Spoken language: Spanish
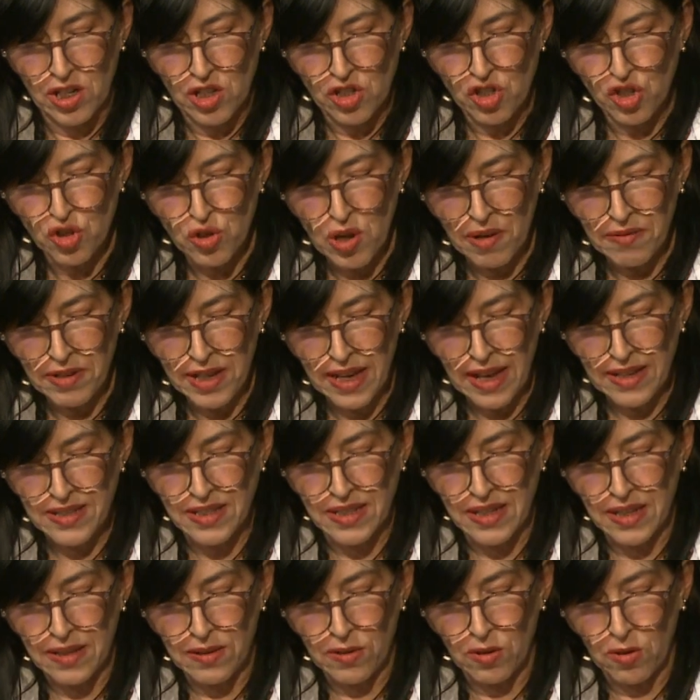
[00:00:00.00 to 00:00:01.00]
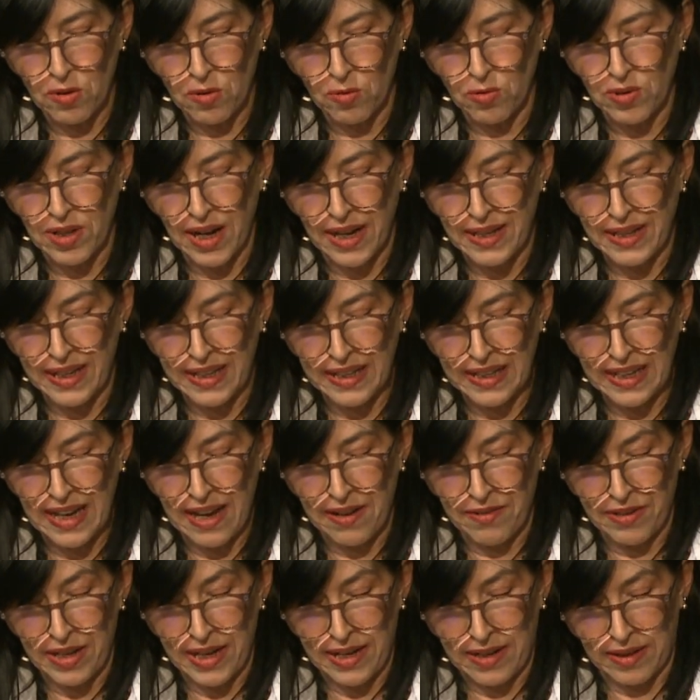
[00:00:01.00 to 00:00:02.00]
yo había sido una niña
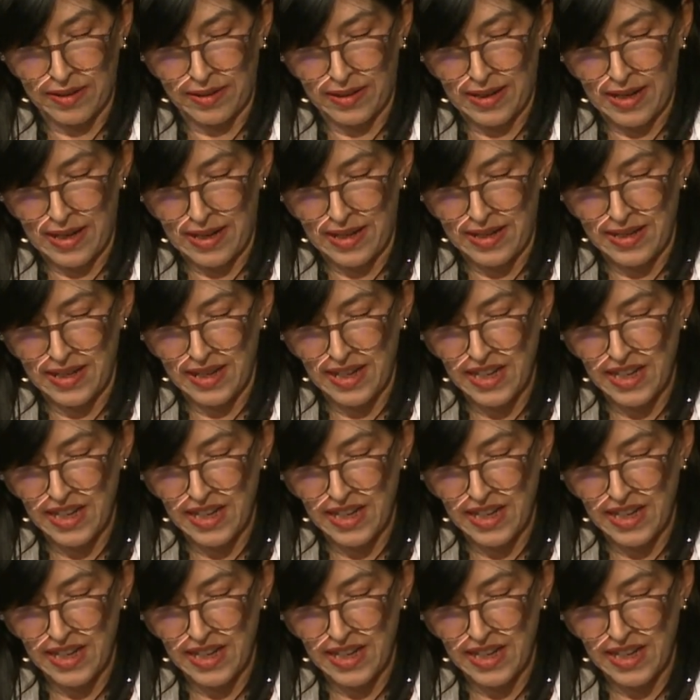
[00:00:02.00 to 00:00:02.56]
abierta.